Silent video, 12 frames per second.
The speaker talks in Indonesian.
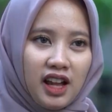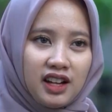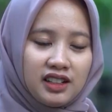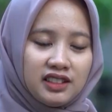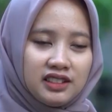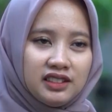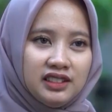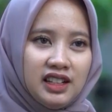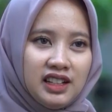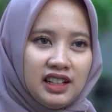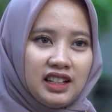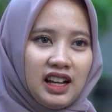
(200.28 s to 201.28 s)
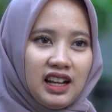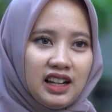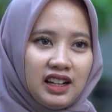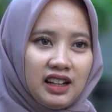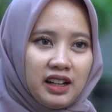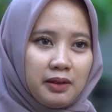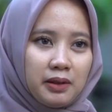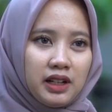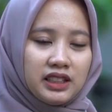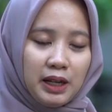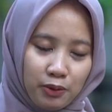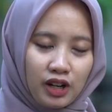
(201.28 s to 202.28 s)
yang e,
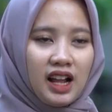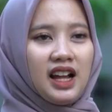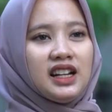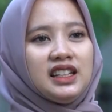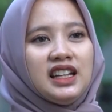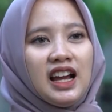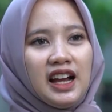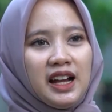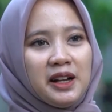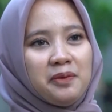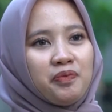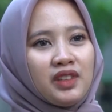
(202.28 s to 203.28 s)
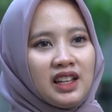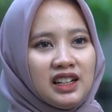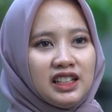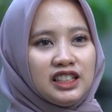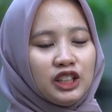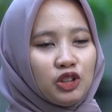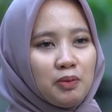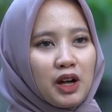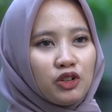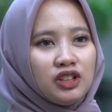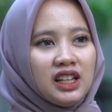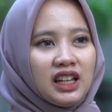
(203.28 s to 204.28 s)
campuran, ya di situ
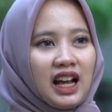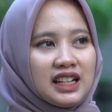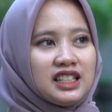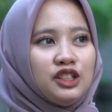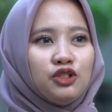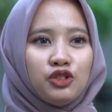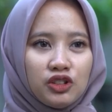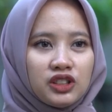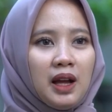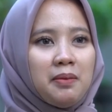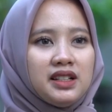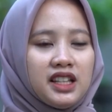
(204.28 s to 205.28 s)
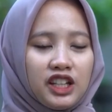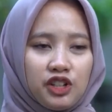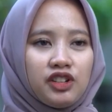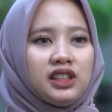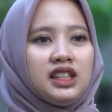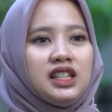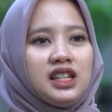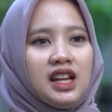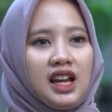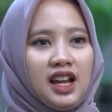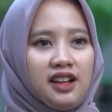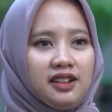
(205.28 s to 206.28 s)
baru dikasih duduk sama security-nya.